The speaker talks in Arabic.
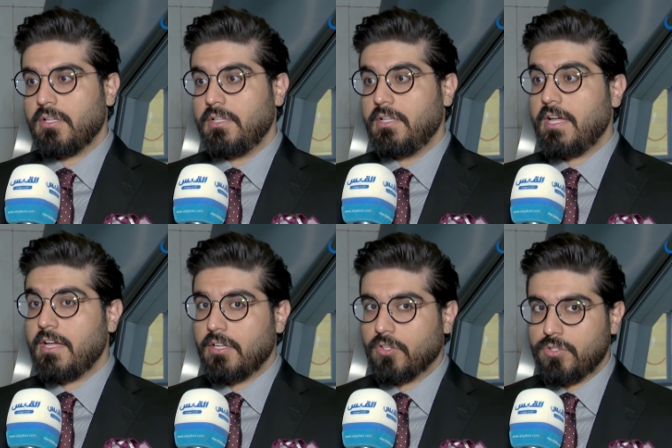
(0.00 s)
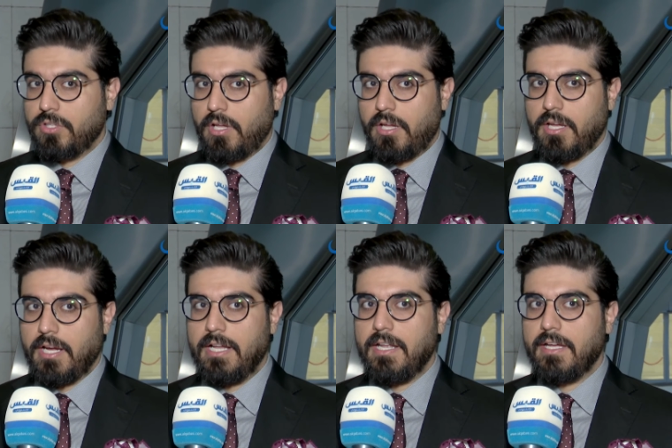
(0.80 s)
له القدرة
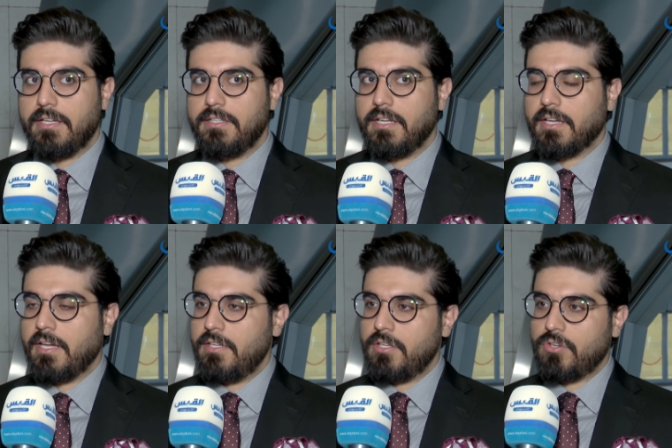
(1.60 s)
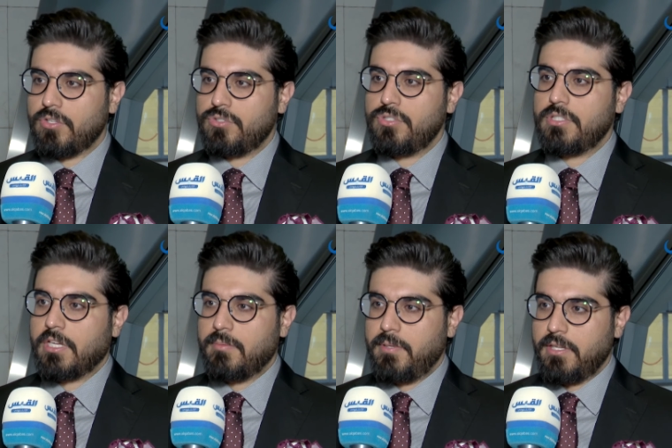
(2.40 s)
على أنه يغير جزء
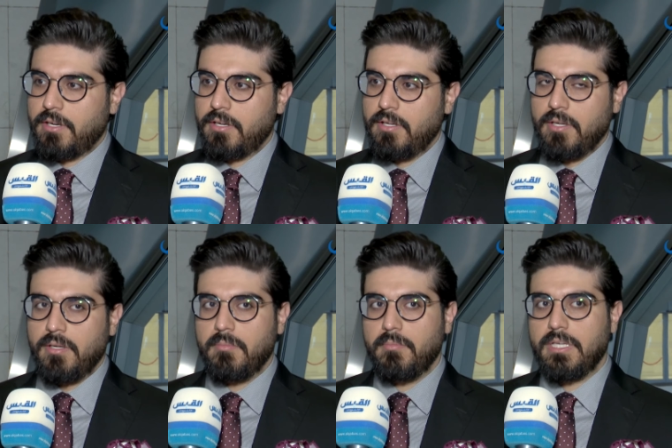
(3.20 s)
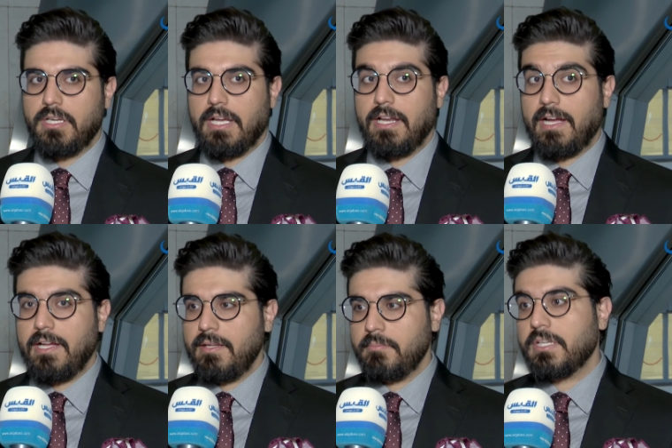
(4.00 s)
كبير من
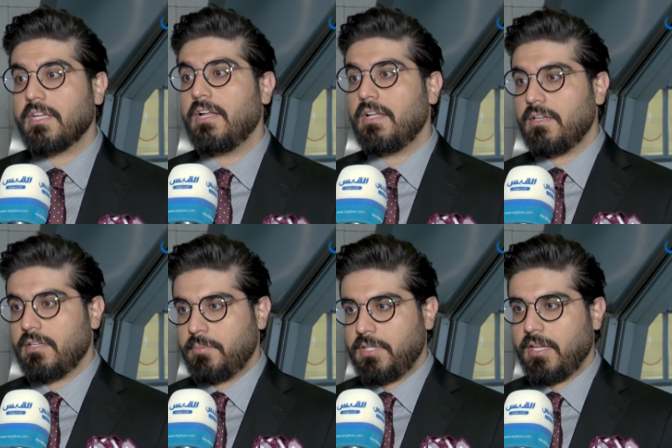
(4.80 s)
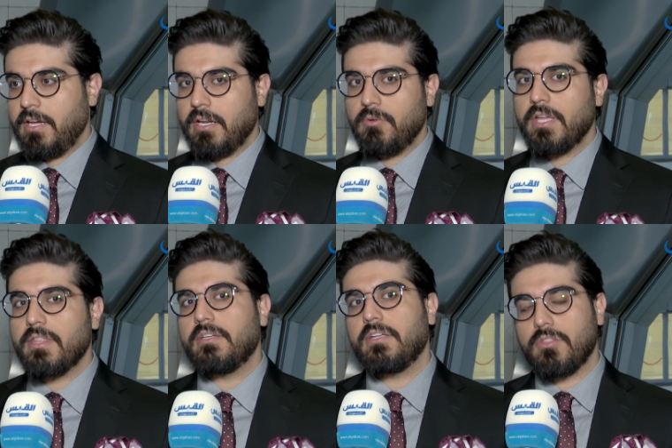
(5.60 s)
العالم من خلال ابتكاره
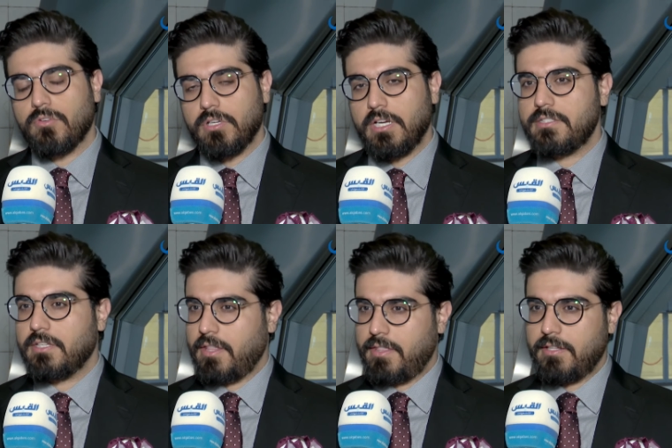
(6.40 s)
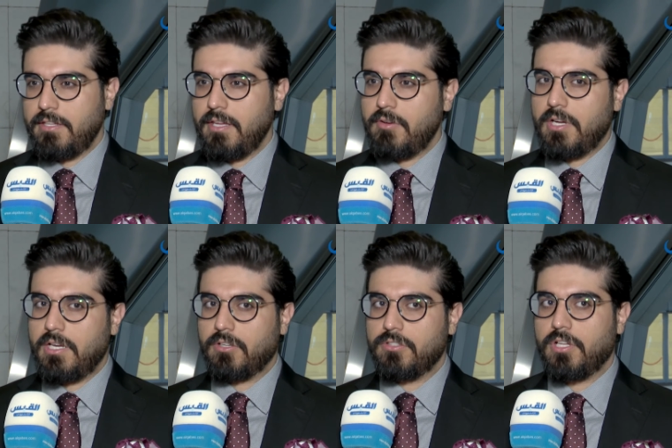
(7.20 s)
وأيضا ينظرون إلى السيرة الذاتية
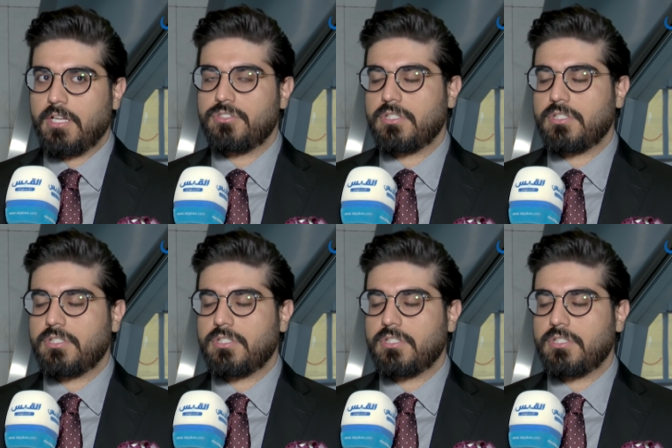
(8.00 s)
وإلى القدرات